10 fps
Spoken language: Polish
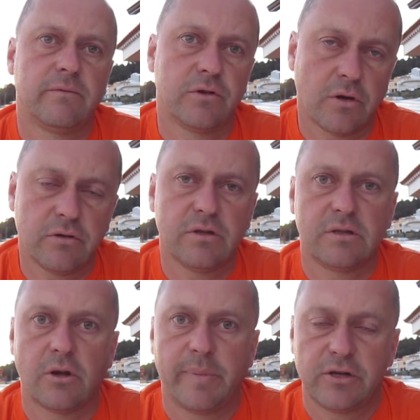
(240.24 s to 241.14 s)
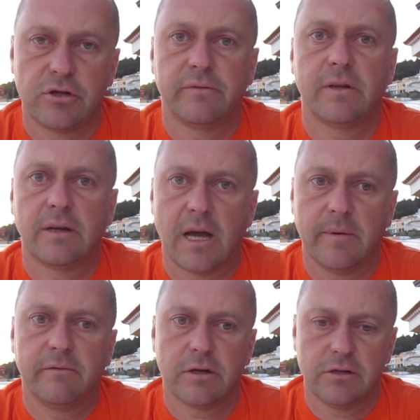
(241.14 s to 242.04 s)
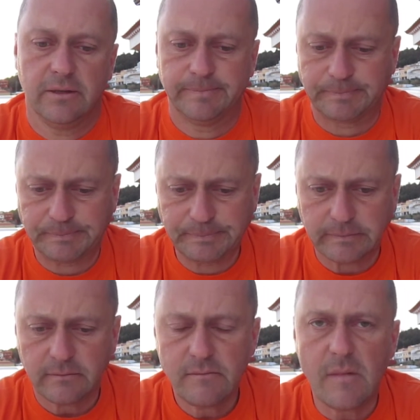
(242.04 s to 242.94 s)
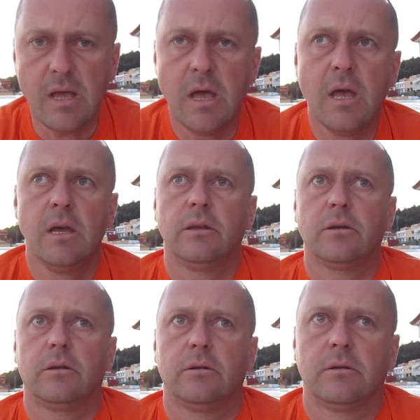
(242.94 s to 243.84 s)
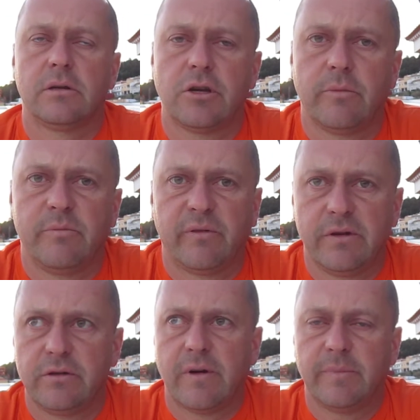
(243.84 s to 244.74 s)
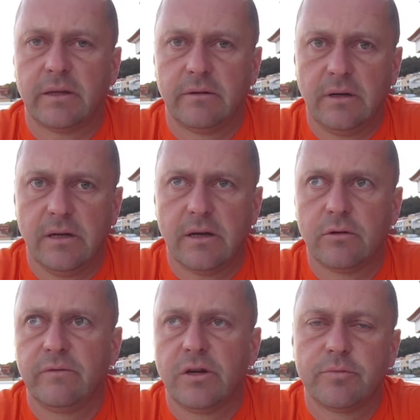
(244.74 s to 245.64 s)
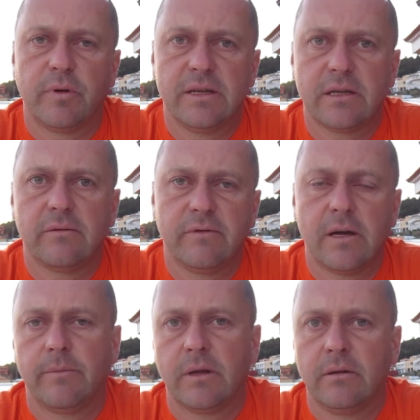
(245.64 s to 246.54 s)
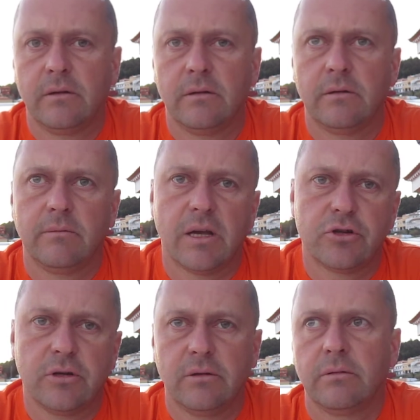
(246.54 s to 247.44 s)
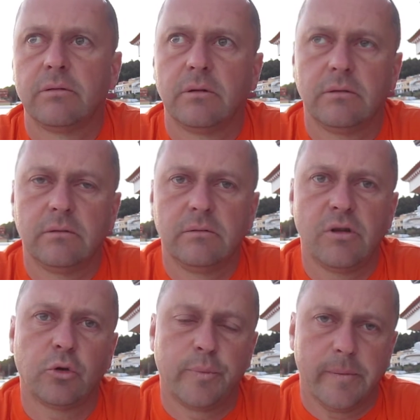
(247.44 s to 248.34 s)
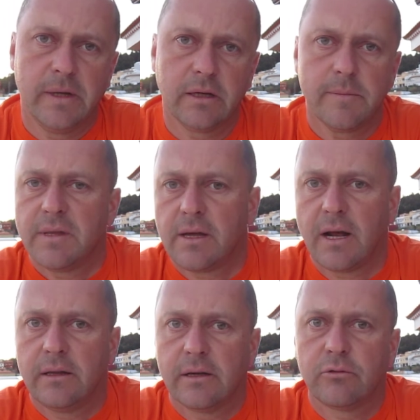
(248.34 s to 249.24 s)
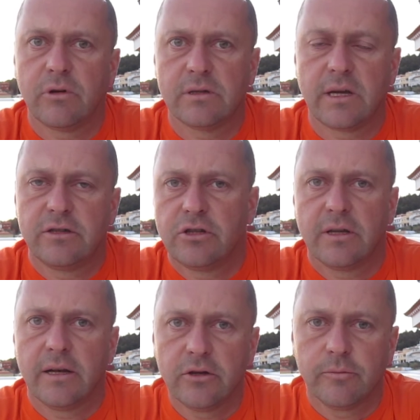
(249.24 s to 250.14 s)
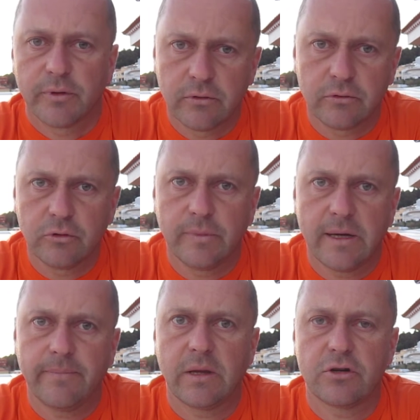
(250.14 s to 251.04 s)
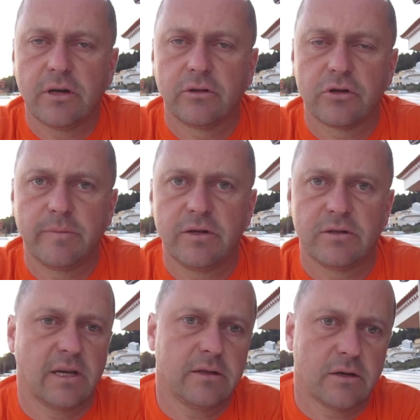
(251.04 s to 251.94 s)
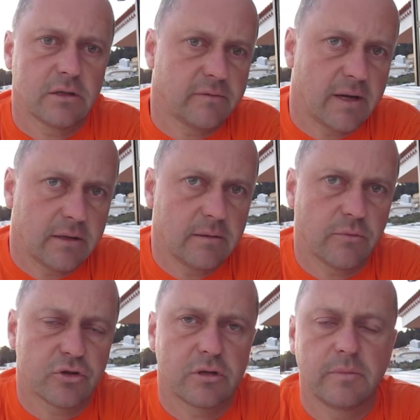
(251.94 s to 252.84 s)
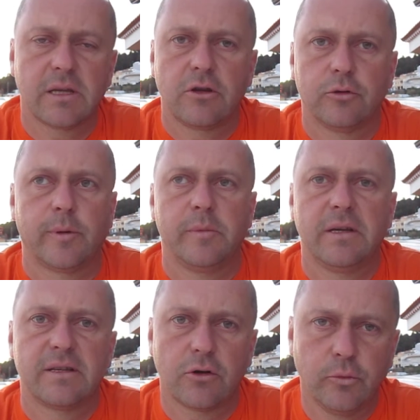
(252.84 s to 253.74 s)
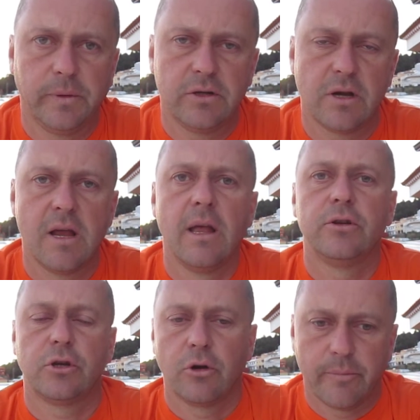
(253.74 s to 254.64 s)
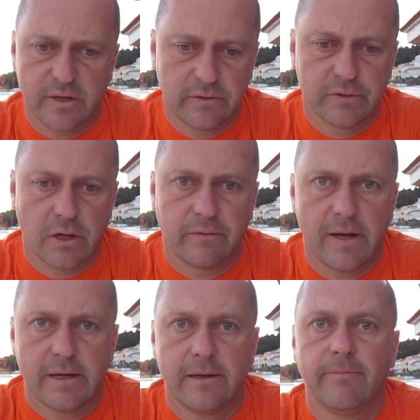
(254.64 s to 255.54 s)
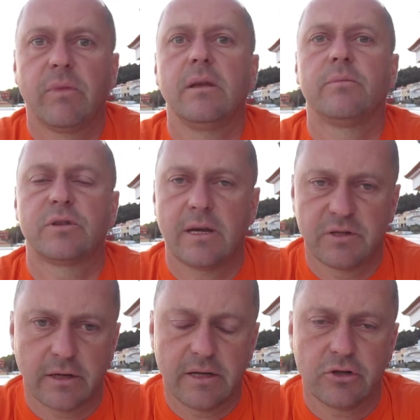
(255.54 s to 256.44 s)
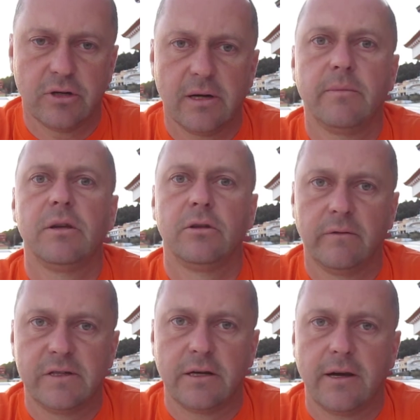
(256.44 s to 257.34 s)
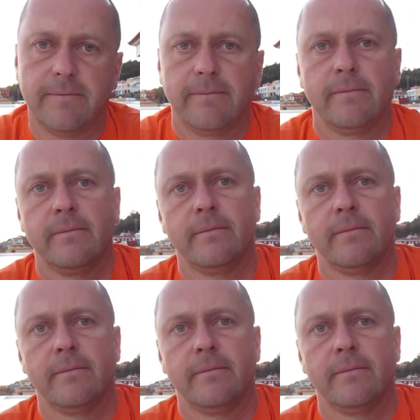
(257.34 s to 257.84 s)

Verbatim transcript: wziąć, zaopatrzyć się w ten kamień właśnie to chciałbym powiedzieć Wam na tyle, jak również polecam Wam y, nasze y, odpromienniki mineralne, które znajdziecie na linku pod YouTube'em. Jeżeli ktoś będzie zainteresowany, może sobie taki odpromiennik zakupić. Dziękuję Państwu za uwagę, pozdrawiam serdecznie i do widzenia.